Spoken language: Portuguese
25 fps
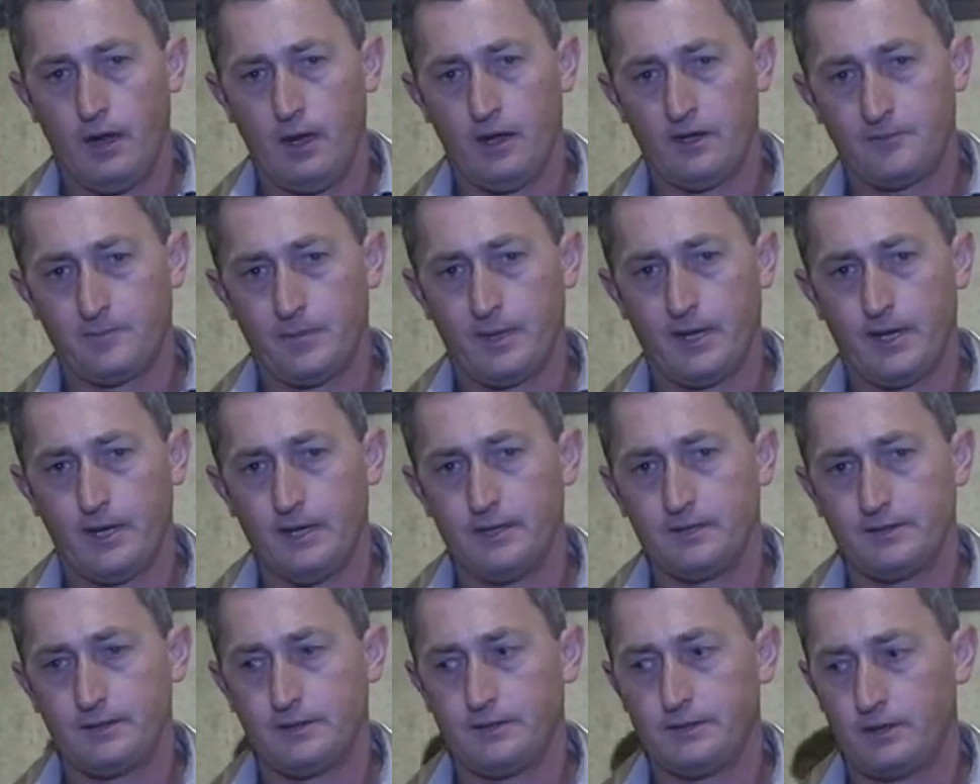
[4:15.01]
a
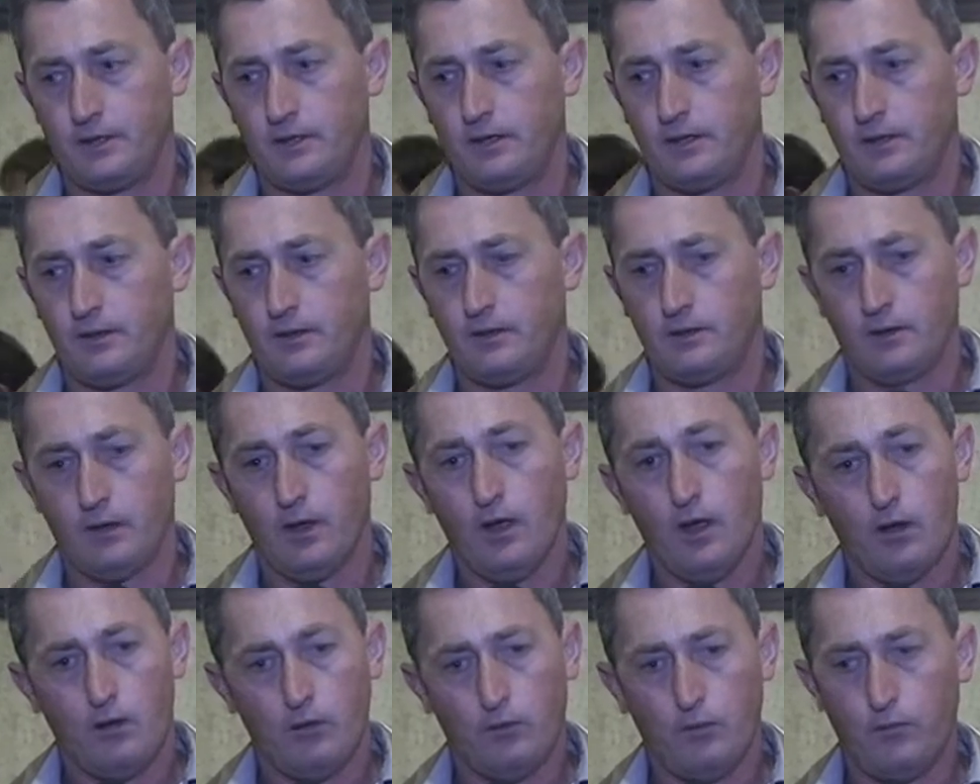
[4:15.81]
esperança de
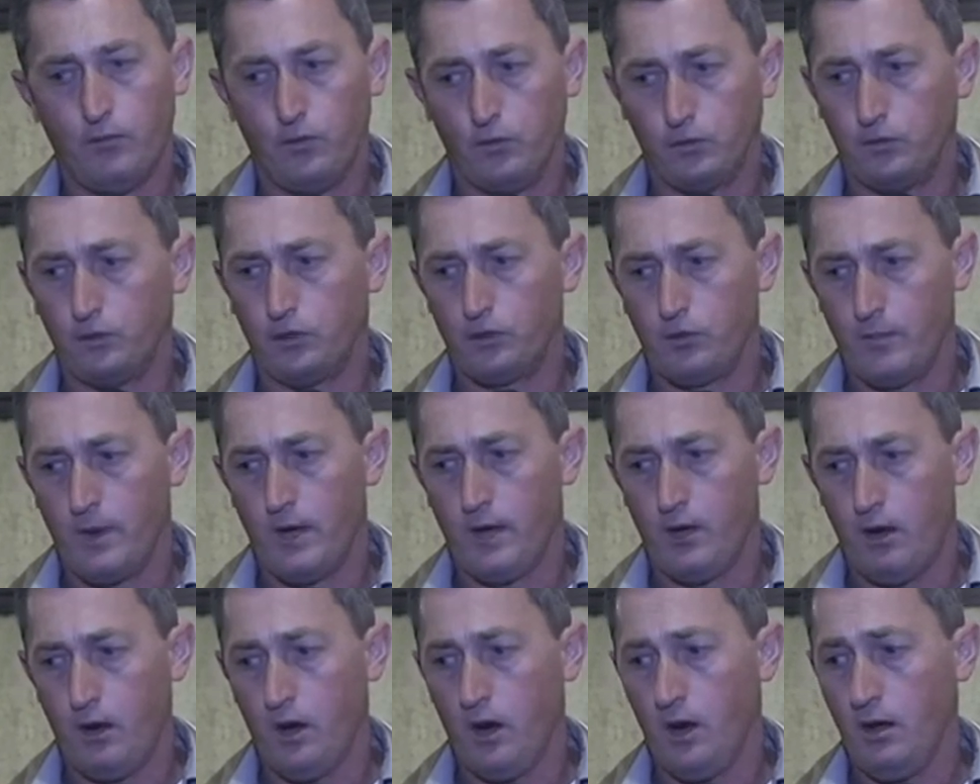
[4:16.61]
um futuro
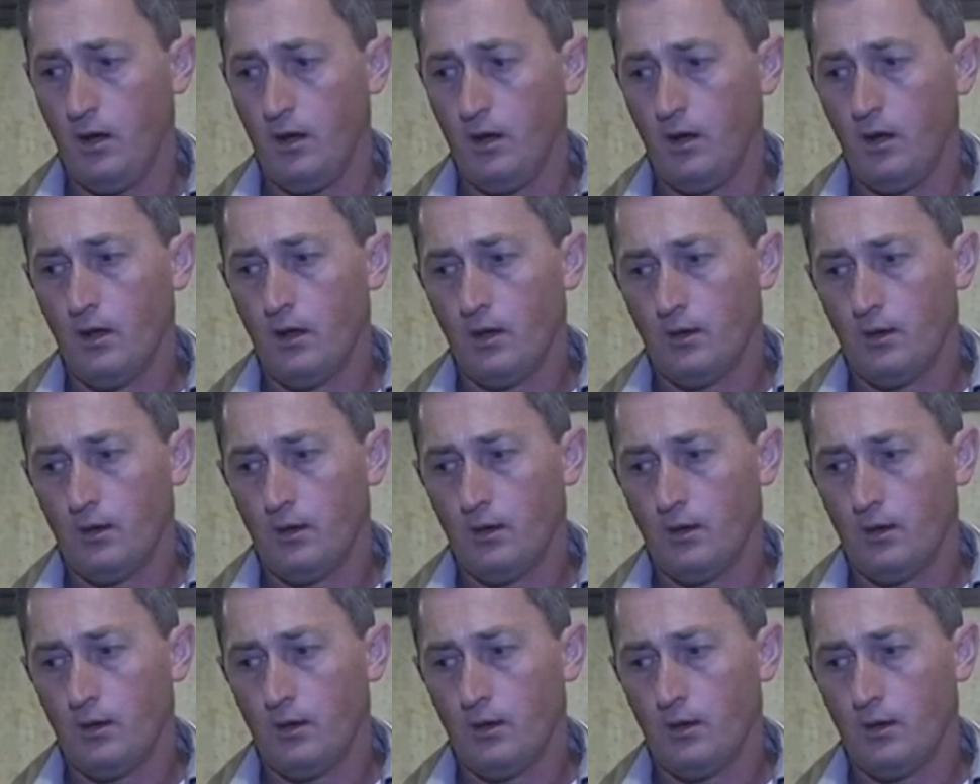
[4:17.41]
melhor.